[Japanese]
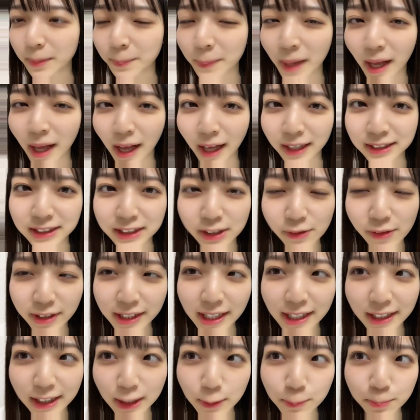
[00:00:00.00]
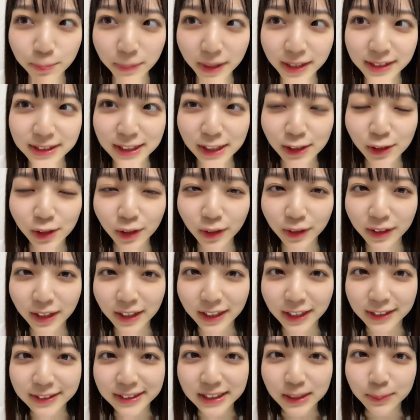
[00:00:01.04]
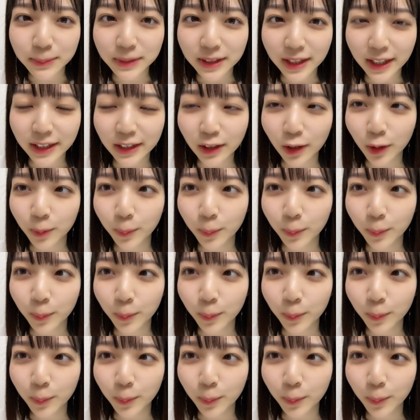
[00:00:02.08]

まあ明日は元気いっぱい全力で楽しみたいと